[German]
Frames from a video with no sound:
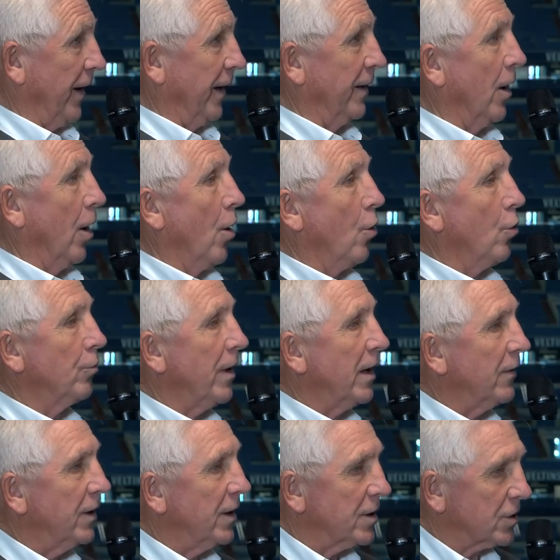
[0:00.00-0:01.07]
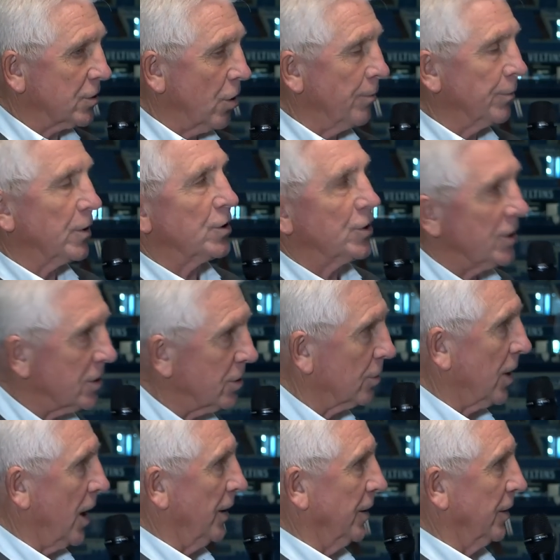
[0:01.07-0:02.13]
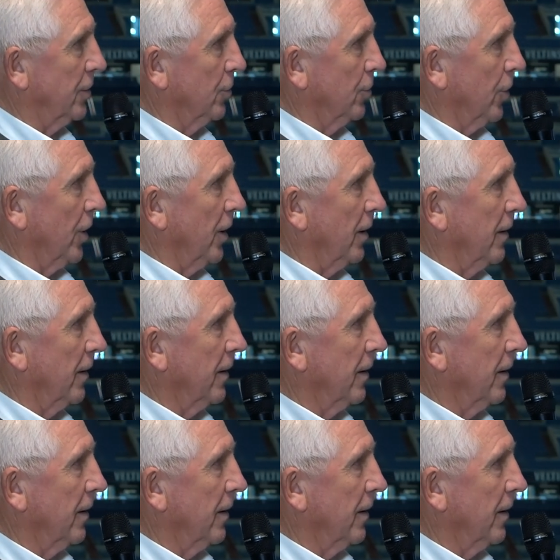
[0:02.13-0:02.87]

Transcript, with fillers: werden. Und wenn da nichts kommt, dann schießt du keine Tore.